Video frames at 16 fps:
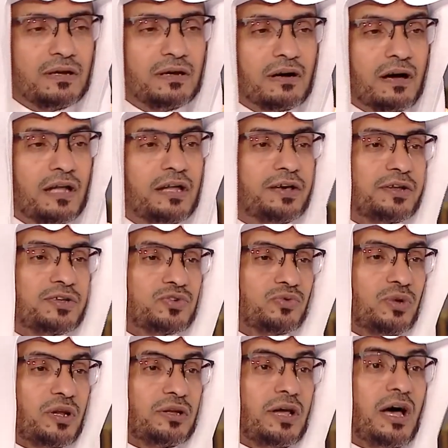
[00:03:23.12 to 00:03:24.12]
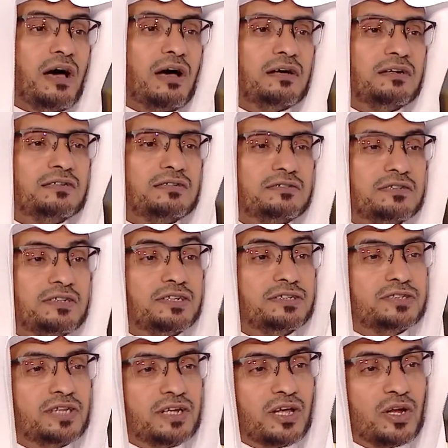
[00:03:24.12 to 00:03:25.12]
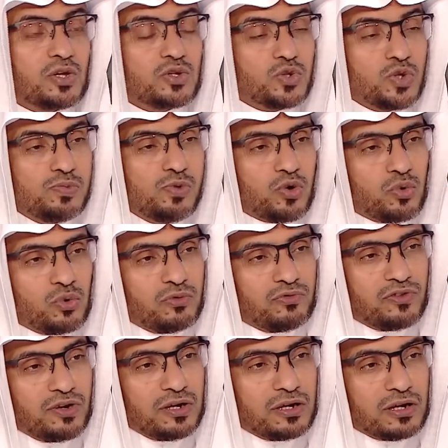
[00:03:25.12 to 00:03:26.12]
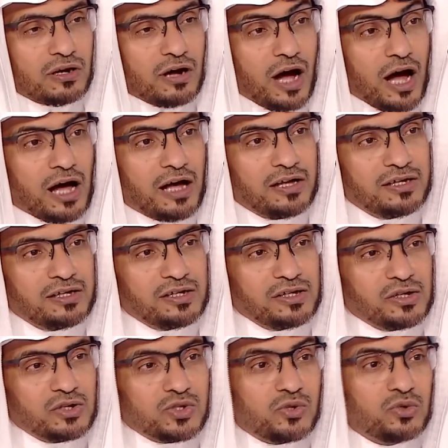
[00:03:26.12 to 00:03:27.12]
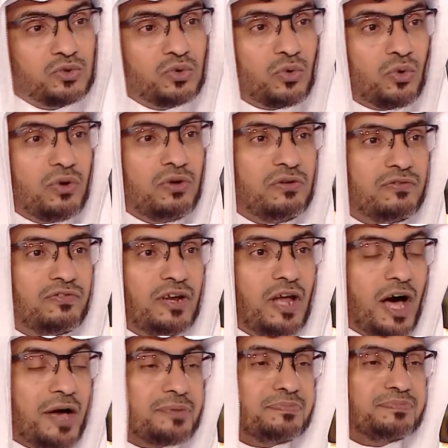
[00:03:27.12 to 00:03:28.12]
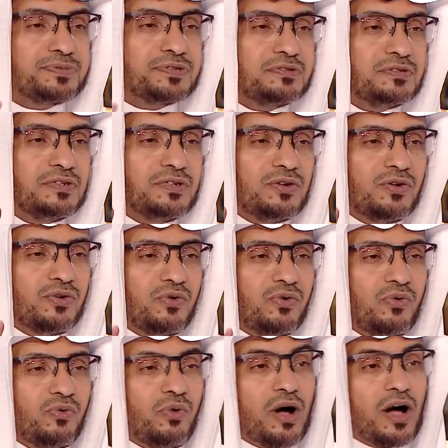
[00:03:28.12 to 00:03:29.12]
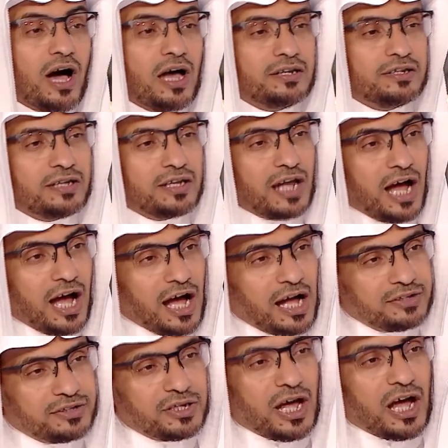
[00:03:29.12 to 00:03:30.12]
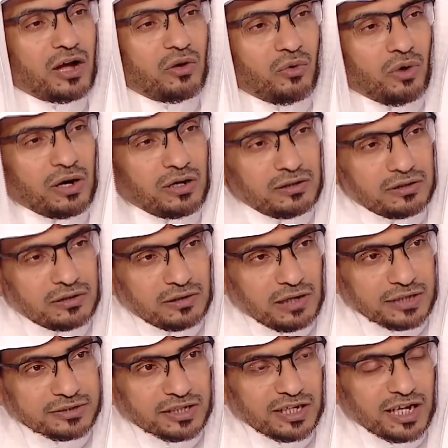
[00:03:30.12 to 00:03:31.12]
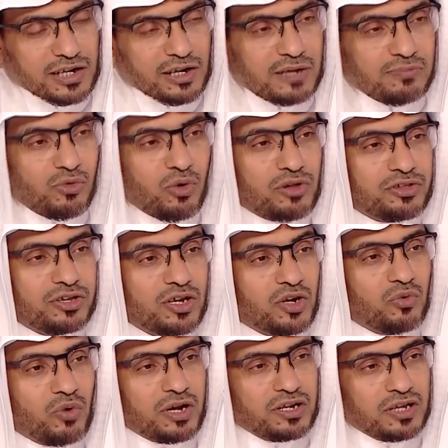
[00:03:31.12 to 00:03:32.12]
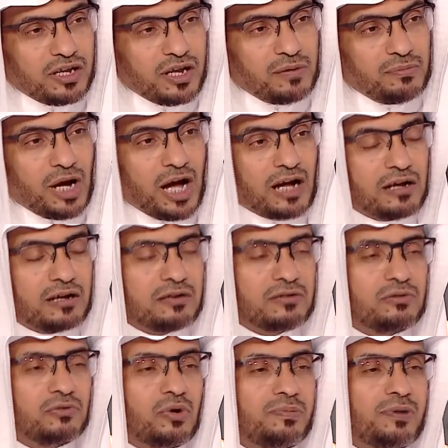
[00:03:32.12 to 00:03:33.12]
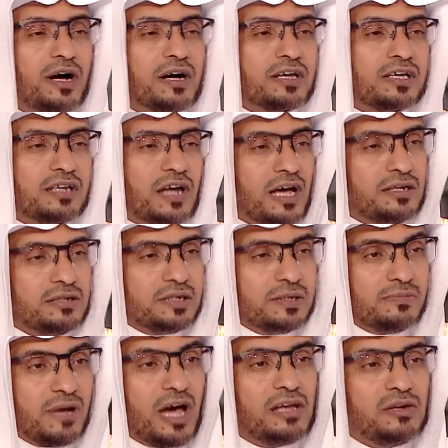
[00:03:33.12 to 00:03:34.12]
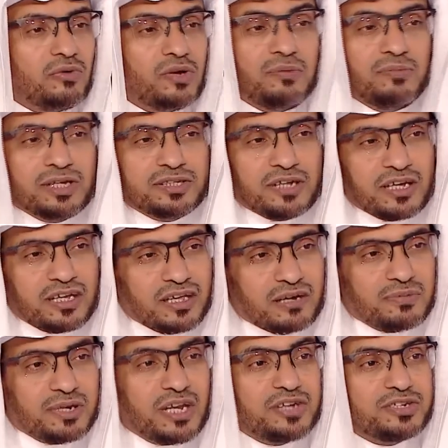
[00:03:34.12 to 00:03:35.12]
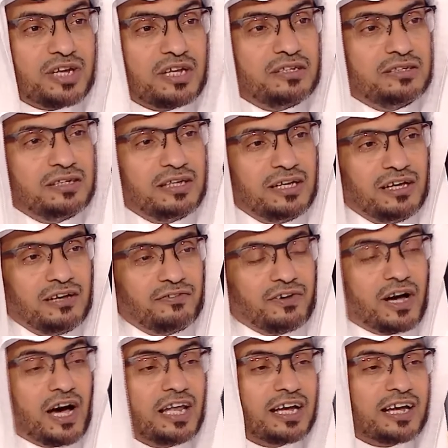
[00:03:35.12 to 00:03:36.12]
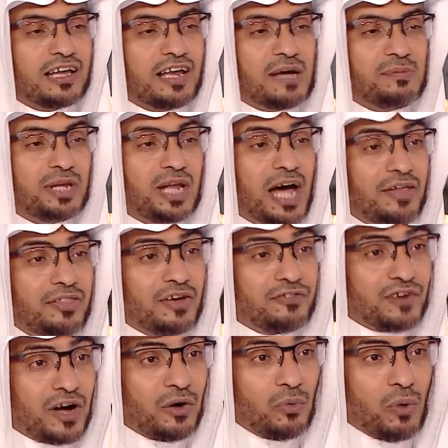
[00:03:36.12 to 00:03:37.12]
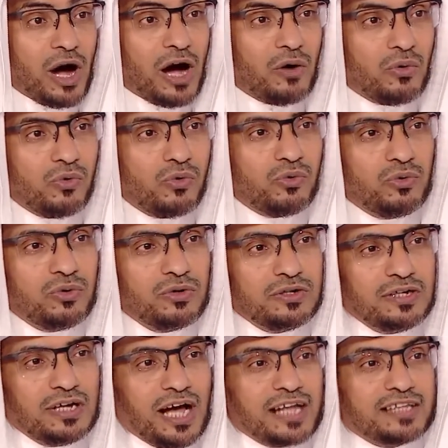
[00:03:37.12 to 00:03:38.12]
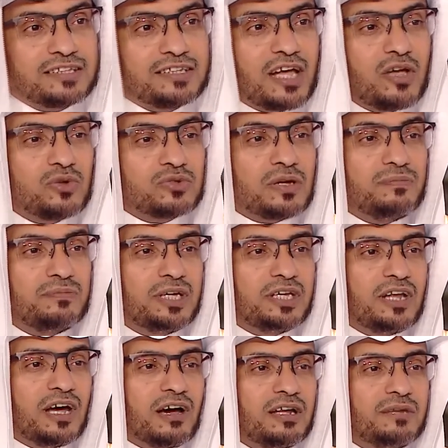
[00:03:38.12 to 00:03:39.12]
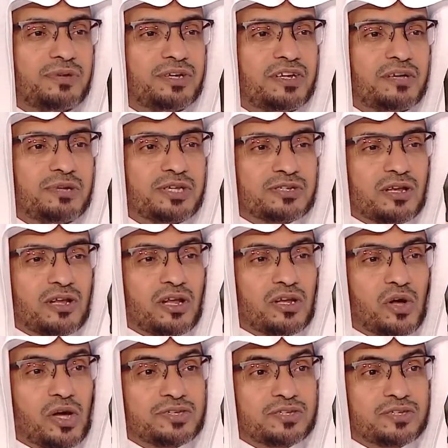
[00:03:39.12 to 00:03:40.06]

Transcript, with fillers: قال يا رسول الله إننا لصبر في اللقاء صدق في الحرب وقال إننا عاهدناك أعطيناك المواثيق وإننا معك وباقين على الإيمان ولم يتغير منا شيء فقال كلاما هذا فحواه حتى يطمئن قلب النبي صلى الله عليه